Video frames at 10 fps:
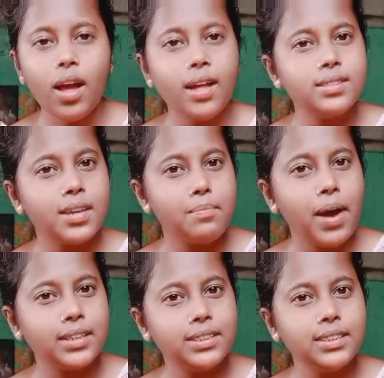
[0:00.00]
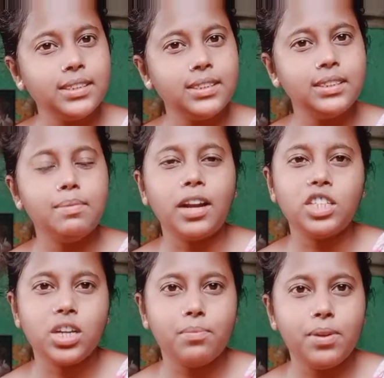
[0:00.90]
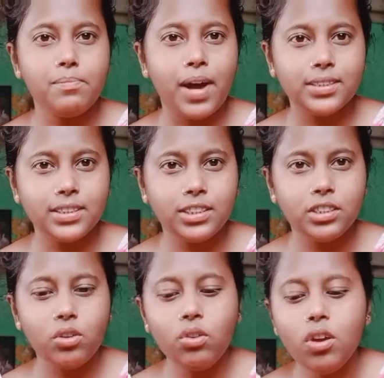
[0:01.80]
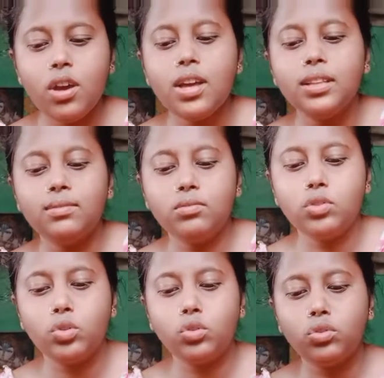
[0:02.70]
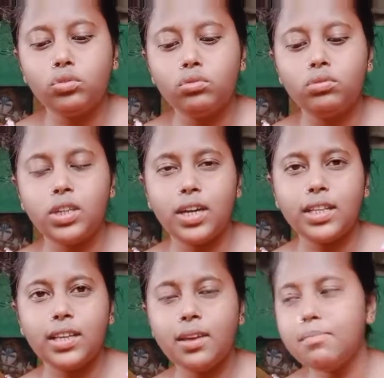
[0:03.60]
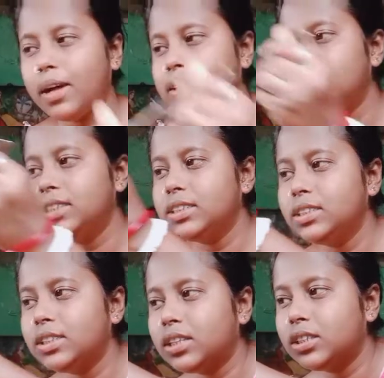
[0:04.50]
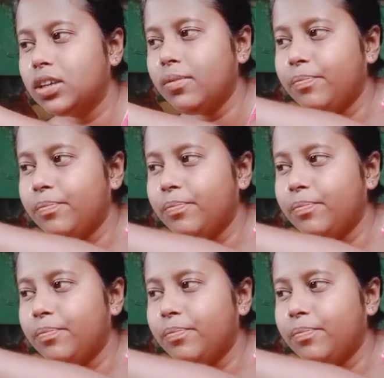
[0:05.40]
আজকে মাছ নিয়ে এসেছি বাড়ির সামনে মাছ এসেছিলো তো সেখান থেকে মাছ নিয়েছি আজকে